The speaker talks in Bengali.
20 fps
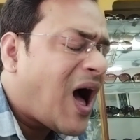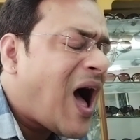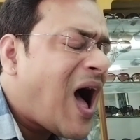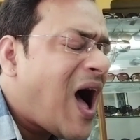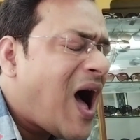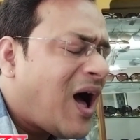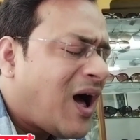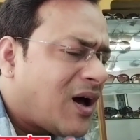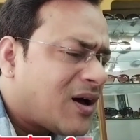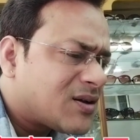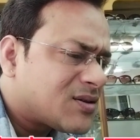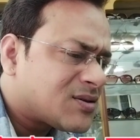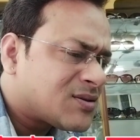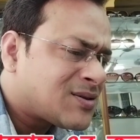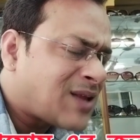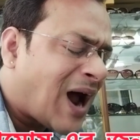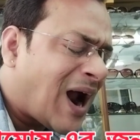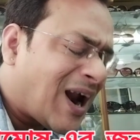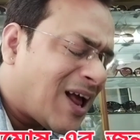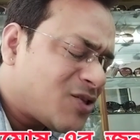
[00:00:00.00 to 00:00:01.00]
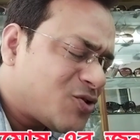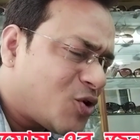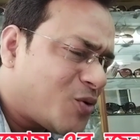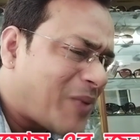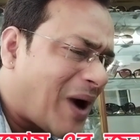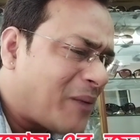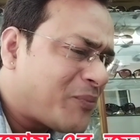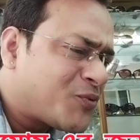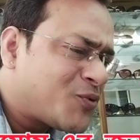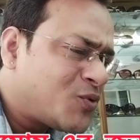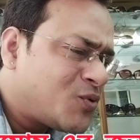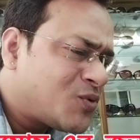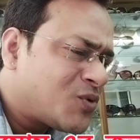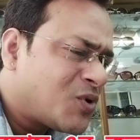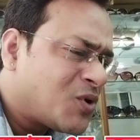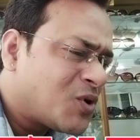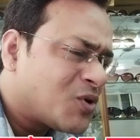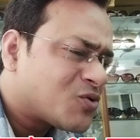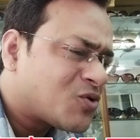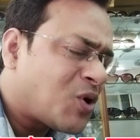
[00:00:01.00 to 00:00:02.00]
আহ দাঁড়া তো বাপু
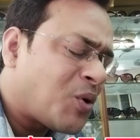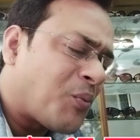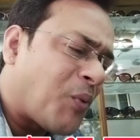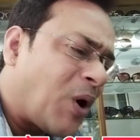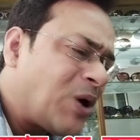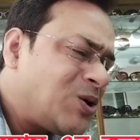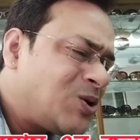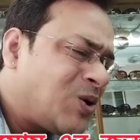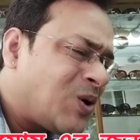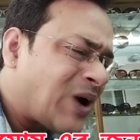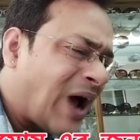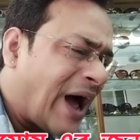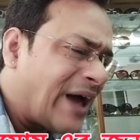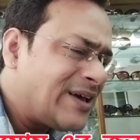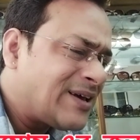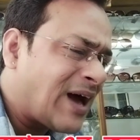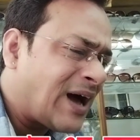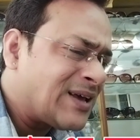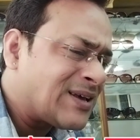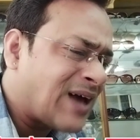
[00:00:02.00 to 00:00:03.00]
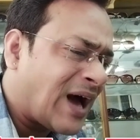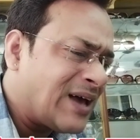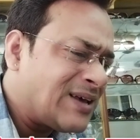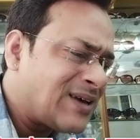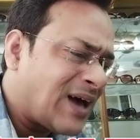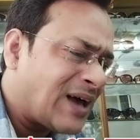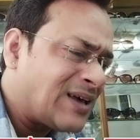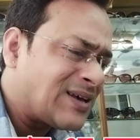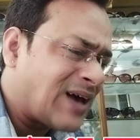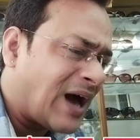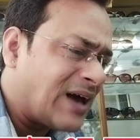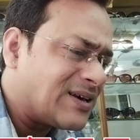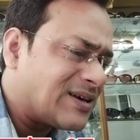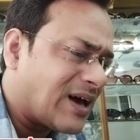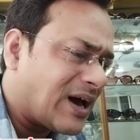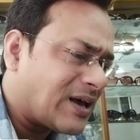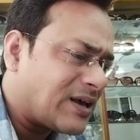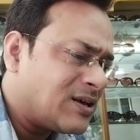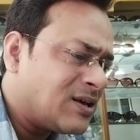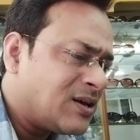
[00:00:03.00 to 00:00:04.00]
তোর বড্ড খাই খাই খাই খাই খাই
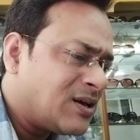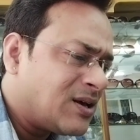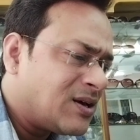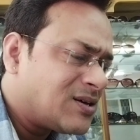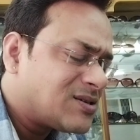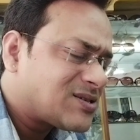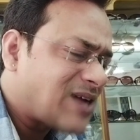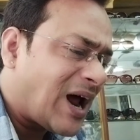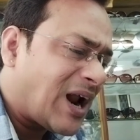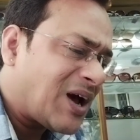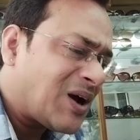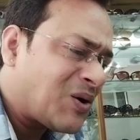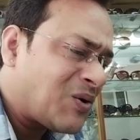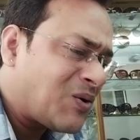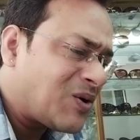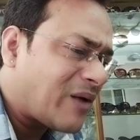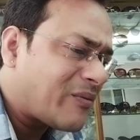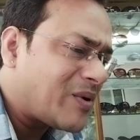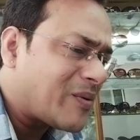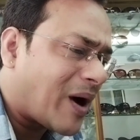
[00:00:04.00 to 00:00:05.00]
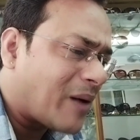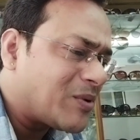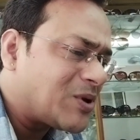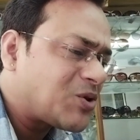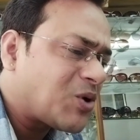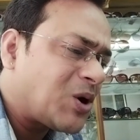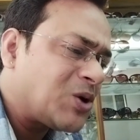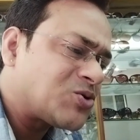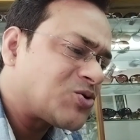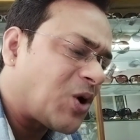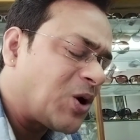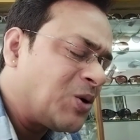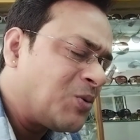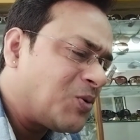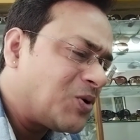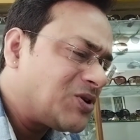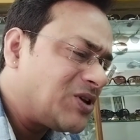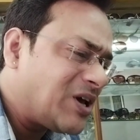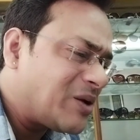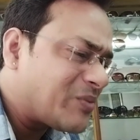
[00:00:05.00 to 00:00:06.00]
খাই সারাক্ষণ আমি ভাবি তোকে জন্ম
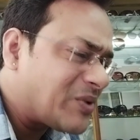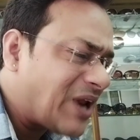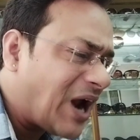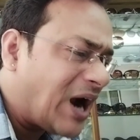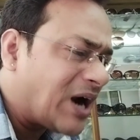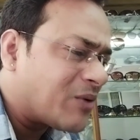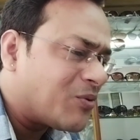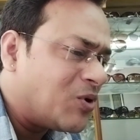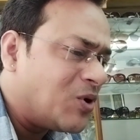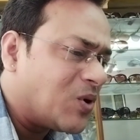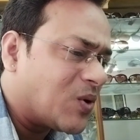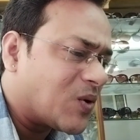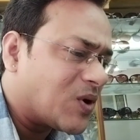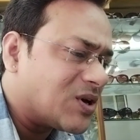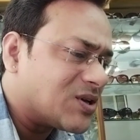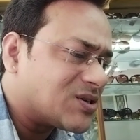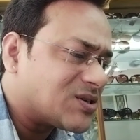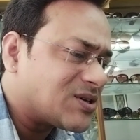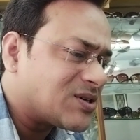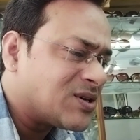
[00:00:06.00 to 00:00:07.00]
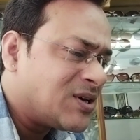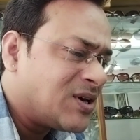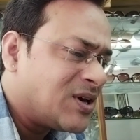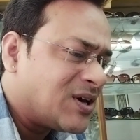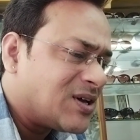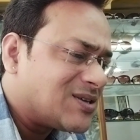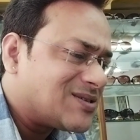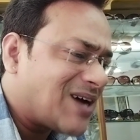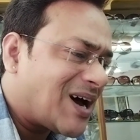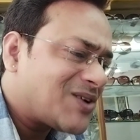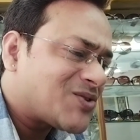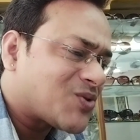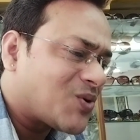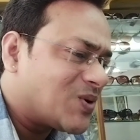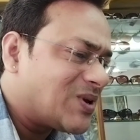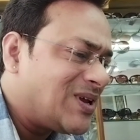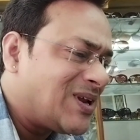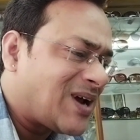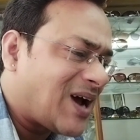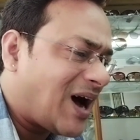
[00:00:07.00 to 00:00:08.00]
দিয়ে বিরাট ভুল করেছি যা
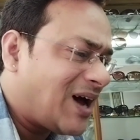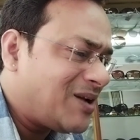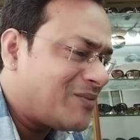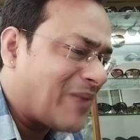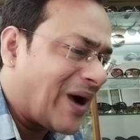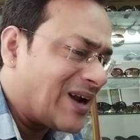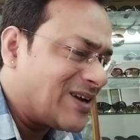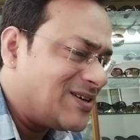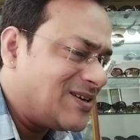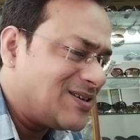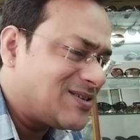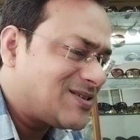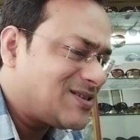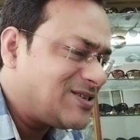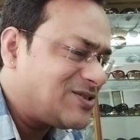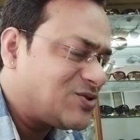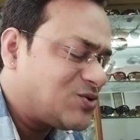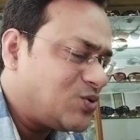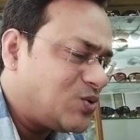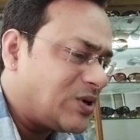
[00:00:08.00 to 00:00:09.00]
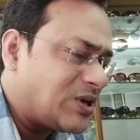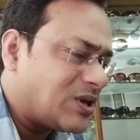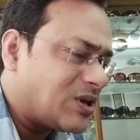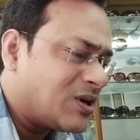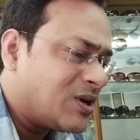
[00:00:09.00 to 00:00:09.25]
শরীর খান বানিয়েছিস তুই